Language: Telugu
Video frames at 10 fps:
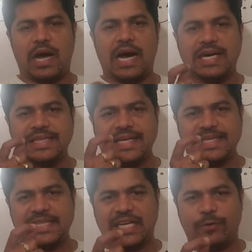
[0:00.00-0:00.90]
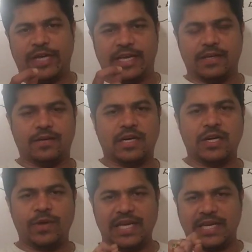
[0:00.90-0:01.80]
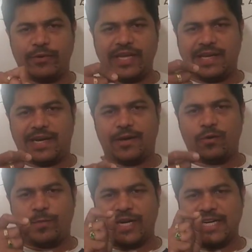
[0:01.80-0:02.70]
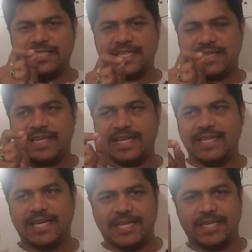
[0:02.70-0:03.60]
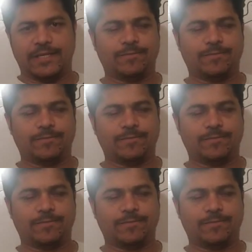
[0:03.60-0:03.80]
ఆర్థిక సర్వే రెండు వేల ఇరవైకి గాను ప్రకటించిన తేదీ ఏది